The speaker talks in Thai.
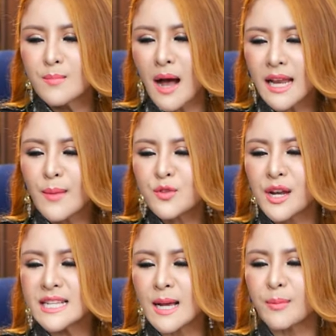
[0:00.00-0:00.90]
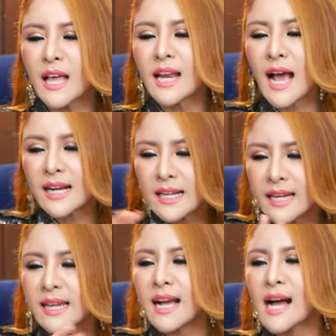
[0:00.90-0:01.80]
มาดามทรีจากประเทศอังกฤ
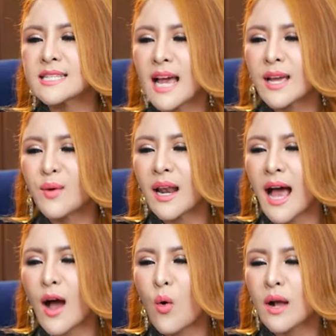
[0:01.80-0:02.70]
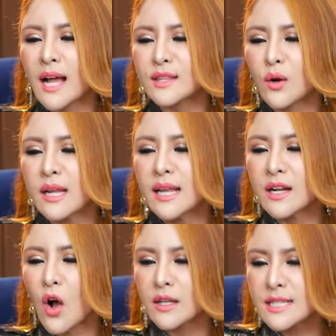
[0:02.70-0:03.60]
ษนะคะใช้เวลาโอกาสตอนนี้เรีย
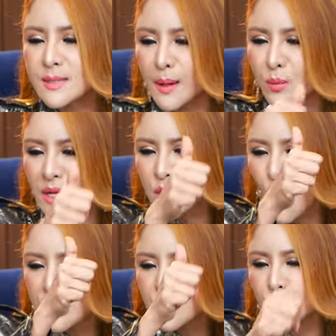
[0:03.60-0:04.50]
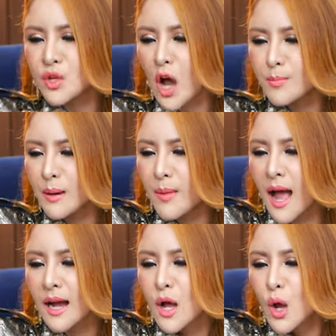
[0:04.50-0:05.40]
นคอร์สยี่สิบเอ็ดวันโคตรสุดยอด
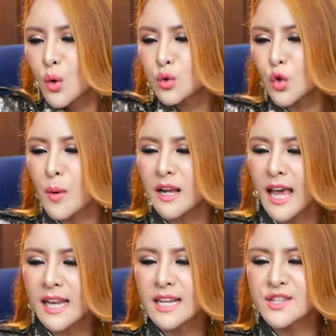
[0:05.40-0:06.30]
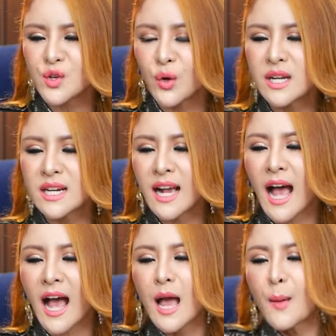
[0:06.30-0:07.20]
มากๆลูกตู่บอกเก็ตหนึ่งศูนย์หนึ่ง
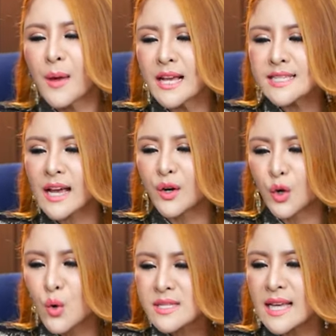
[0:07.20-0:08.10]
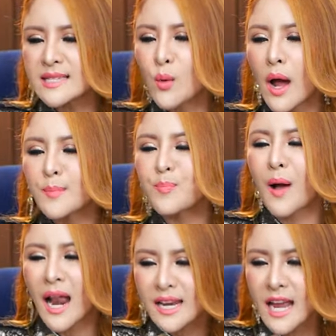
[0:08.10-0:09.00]
ค่ะเพศัตรุ้งสสวรรค์
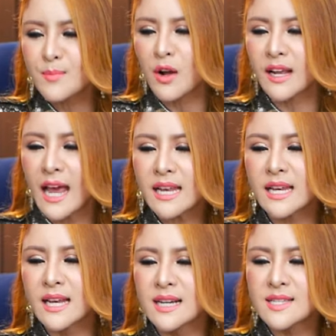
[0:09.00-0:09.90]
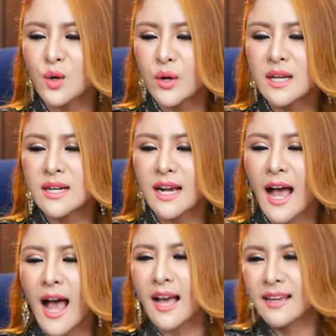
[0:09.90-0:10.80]
พันเนตบอกเก็ตหนึ่งศูนย์หนึ่ง
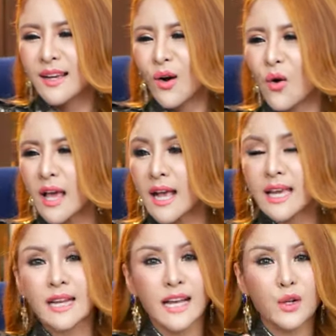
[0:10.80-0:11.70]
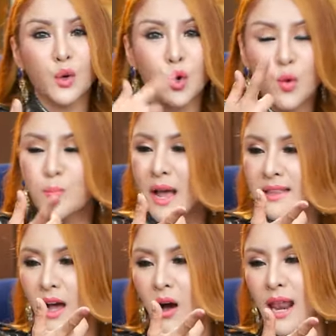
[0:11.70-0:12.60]
ค่ะโอเคเก็ตงั้นครูไป
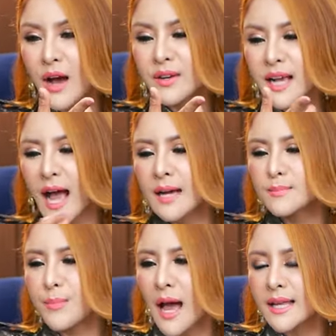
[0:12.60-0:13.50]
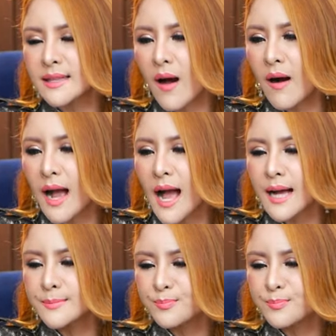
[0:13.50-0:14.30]
ต่อแล้วนะคะไปต่อค่ะ